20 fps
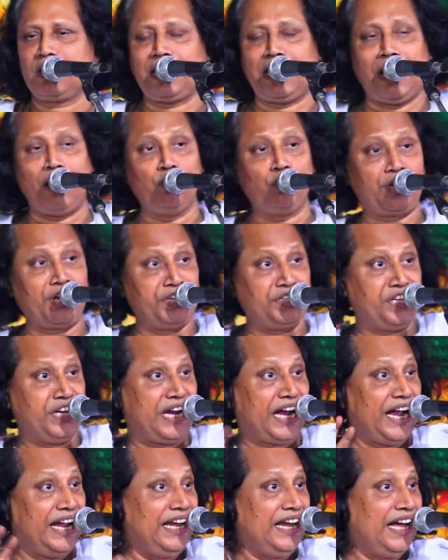কাউকে
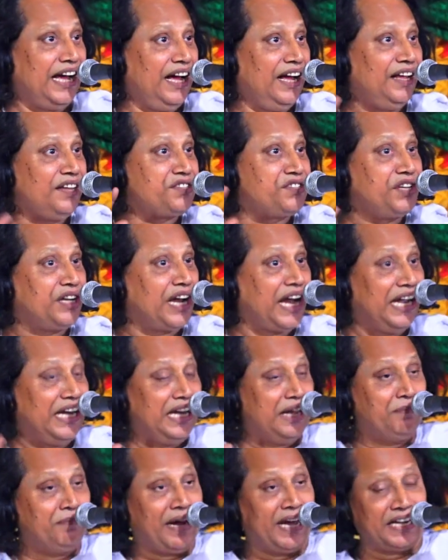জিগায় না
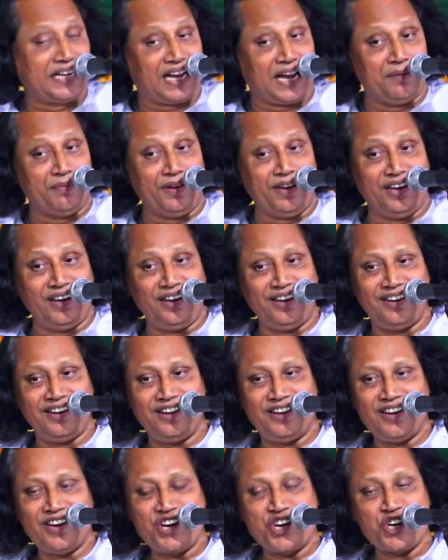জিগাইলে মায়ের খাবে
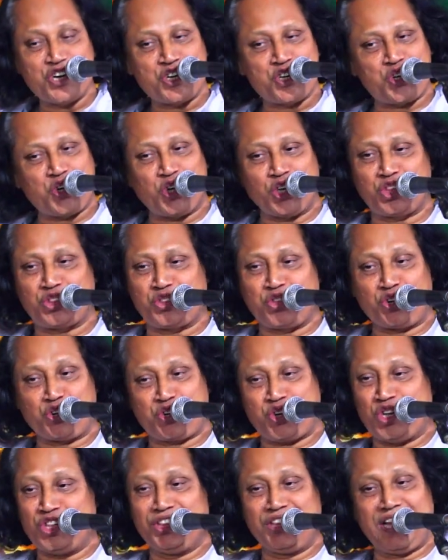সত্য
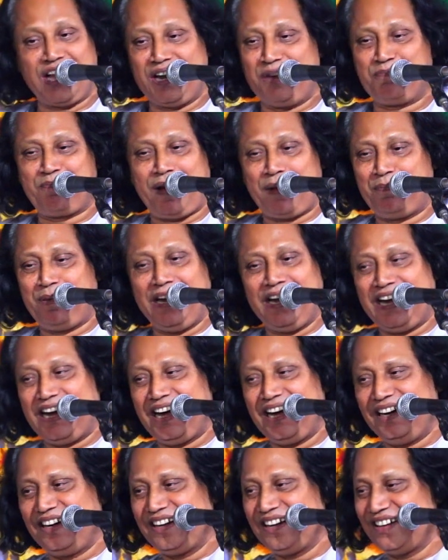সন্ধান পাবে না